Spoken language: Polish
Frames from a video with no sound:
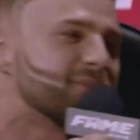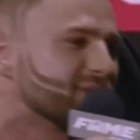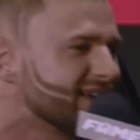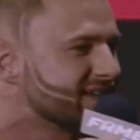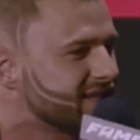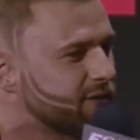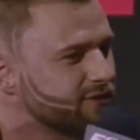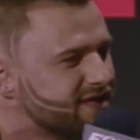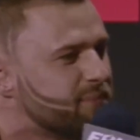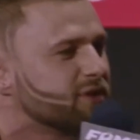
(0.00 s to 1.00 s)
I po tej
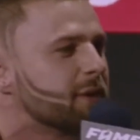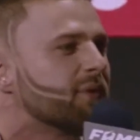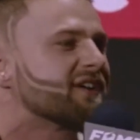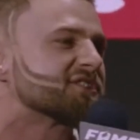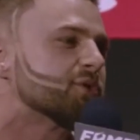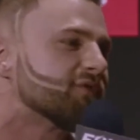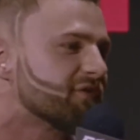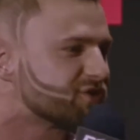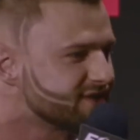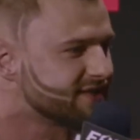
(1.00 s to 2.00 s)
egzekucji pójdę po was,
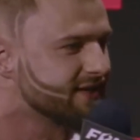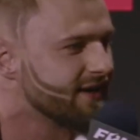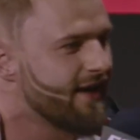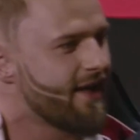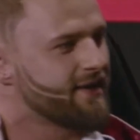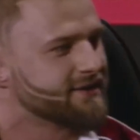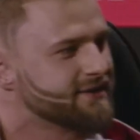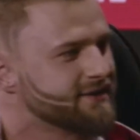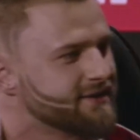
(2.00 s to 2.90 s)
kurwa, wszystkich. Znaczy,